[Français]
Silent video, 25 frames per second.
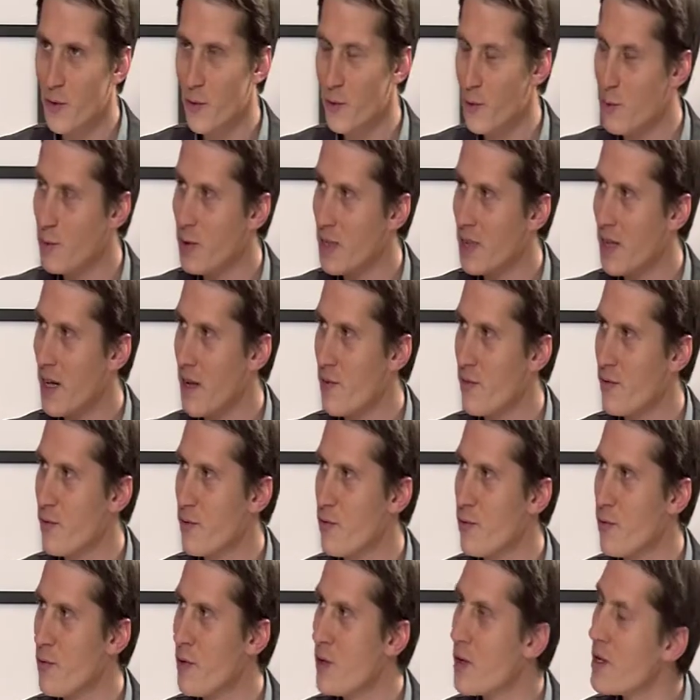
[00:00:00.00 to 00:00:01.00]
tout de suite à
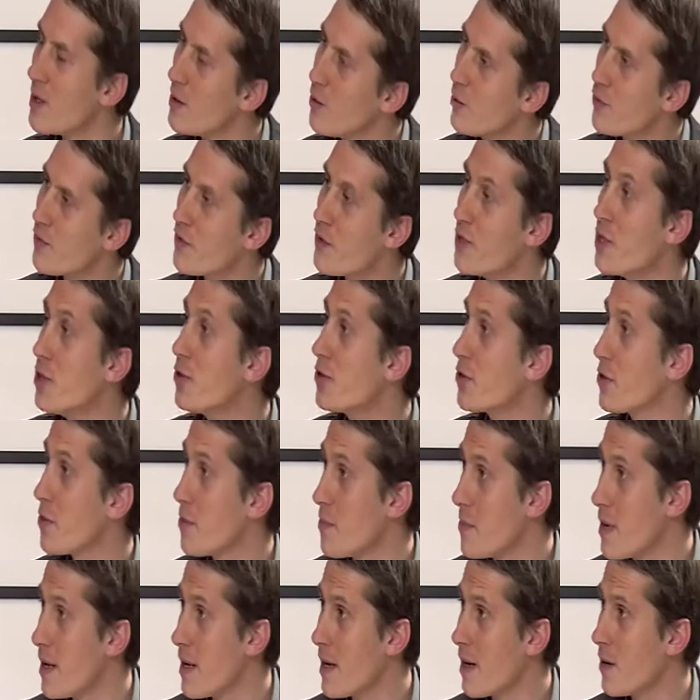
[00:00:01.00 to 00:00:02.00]
vous et on finit le
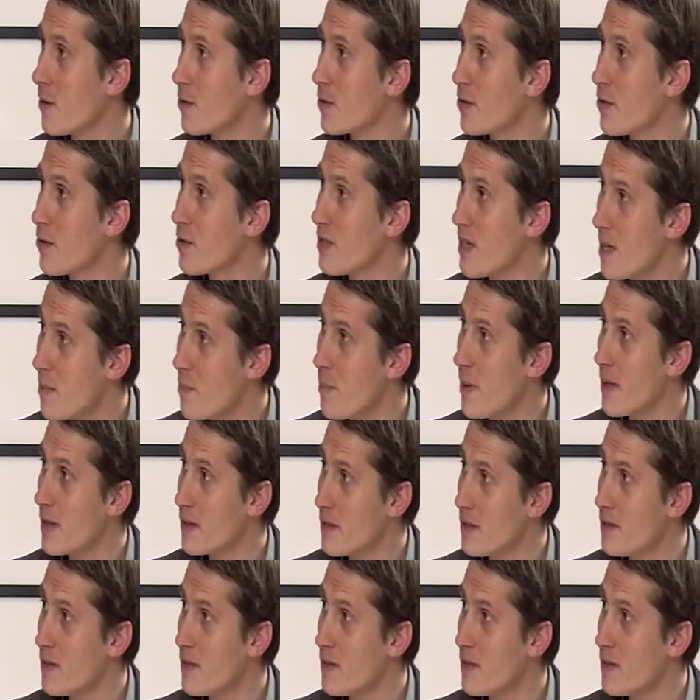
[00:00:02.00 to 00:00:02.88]
sommaire. En deuxième partie